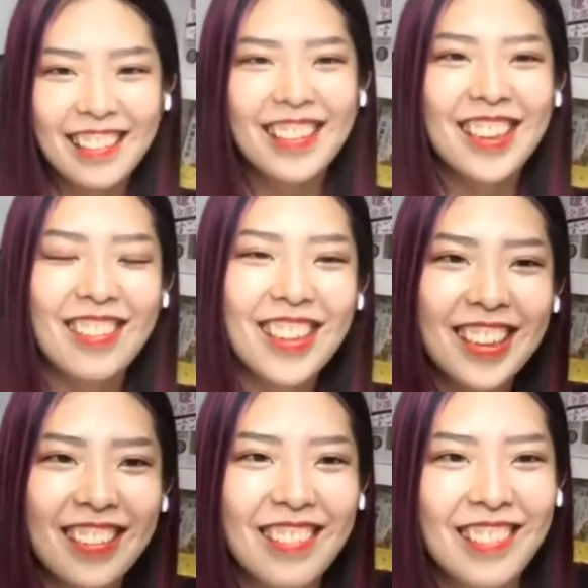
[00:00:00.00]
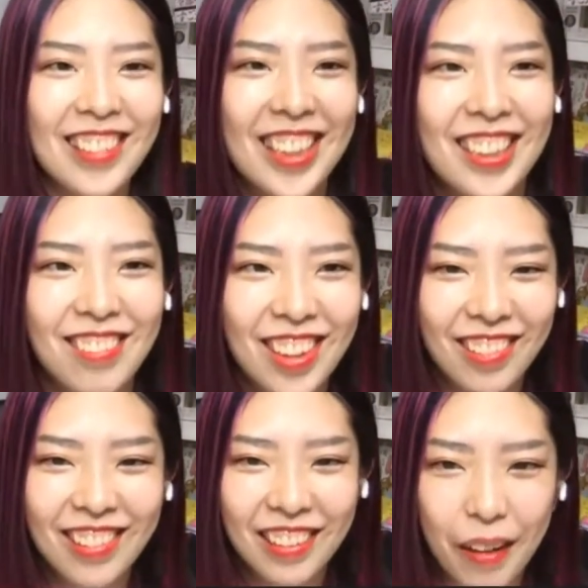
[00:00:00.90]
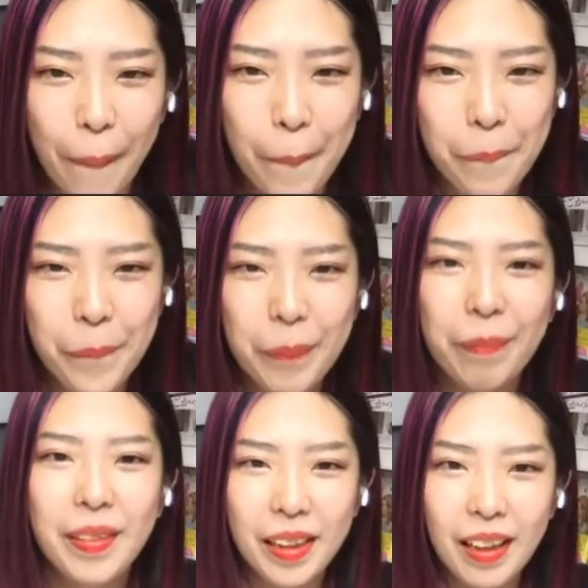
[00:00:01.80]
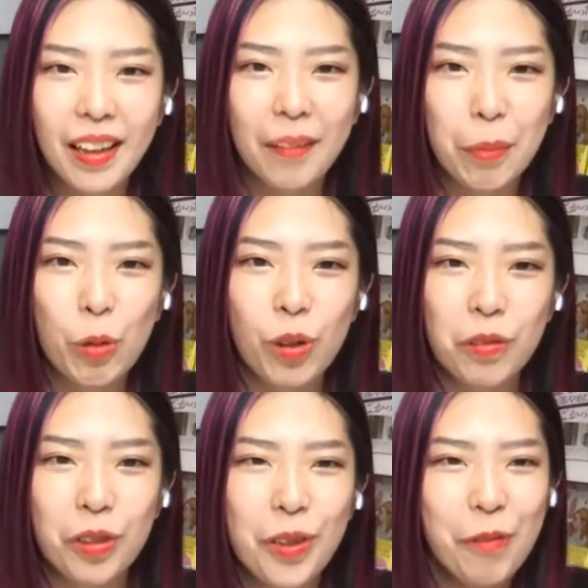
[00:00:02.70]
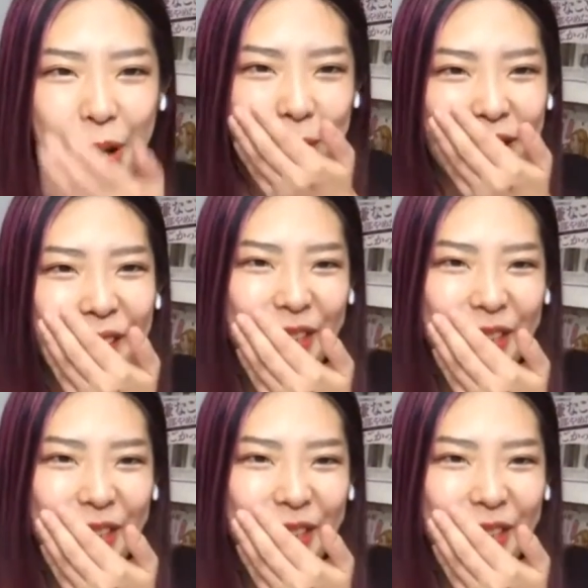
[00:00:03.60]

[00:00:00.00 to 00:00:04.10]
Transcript: うん、それすごいおすすめよ。うん。ねまあ、他の人にはま